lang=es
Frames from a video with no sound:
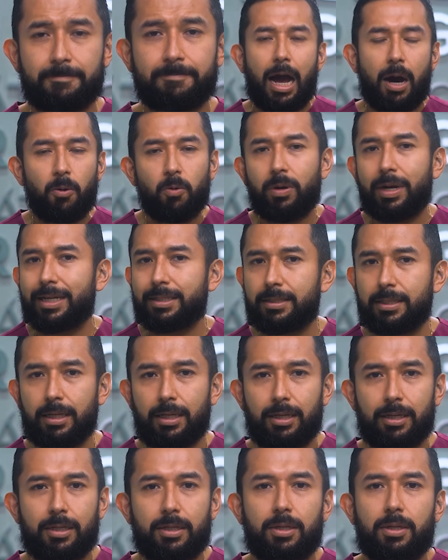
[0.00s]
Aún
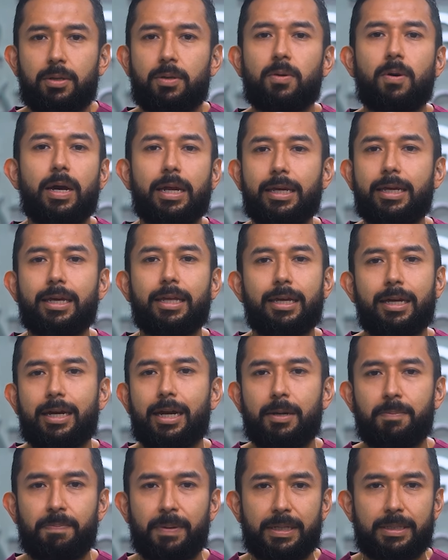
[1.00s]
así, no hay que
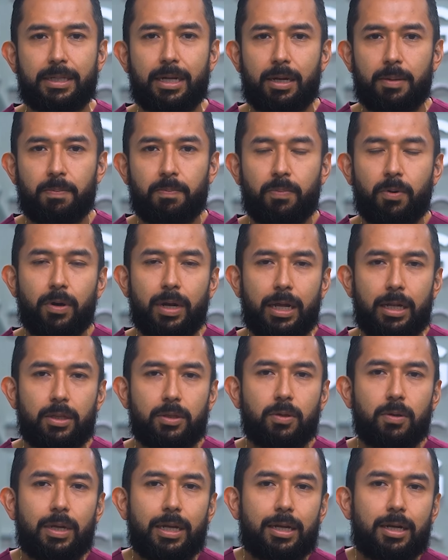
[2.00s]
dejar pasar por
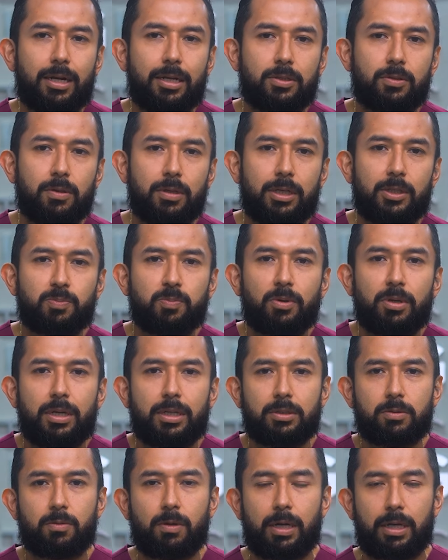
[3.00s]
alto las razones por
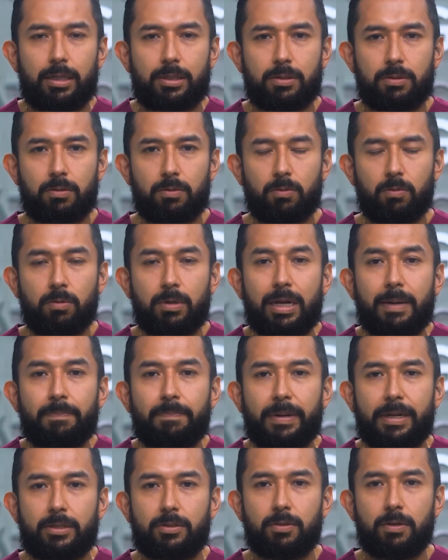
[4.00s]
las cuales una
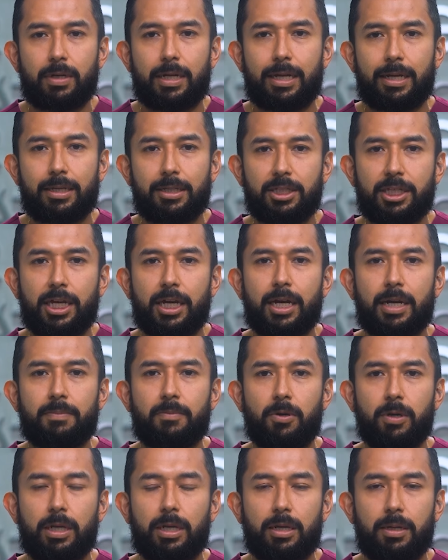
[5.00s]
persona llega a
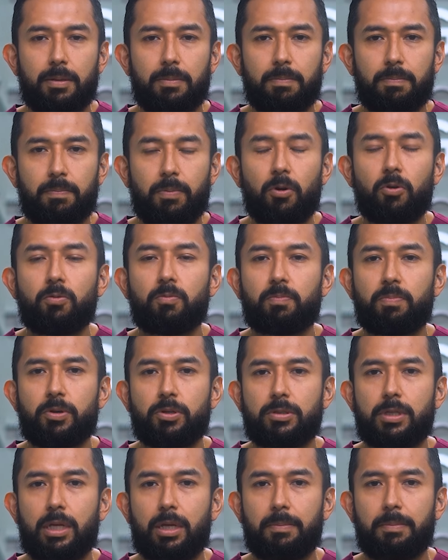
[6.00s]
morir por un
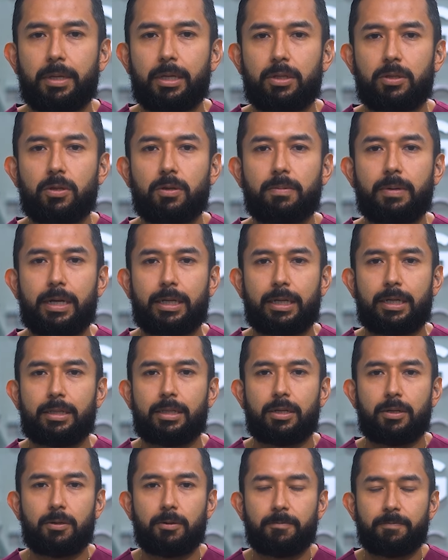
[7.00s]
procedimiento
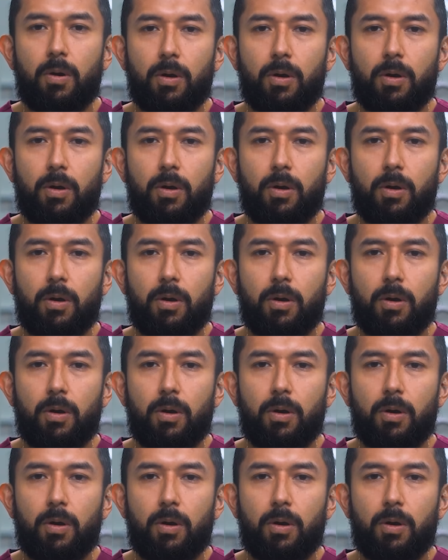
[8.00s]
bariátrico.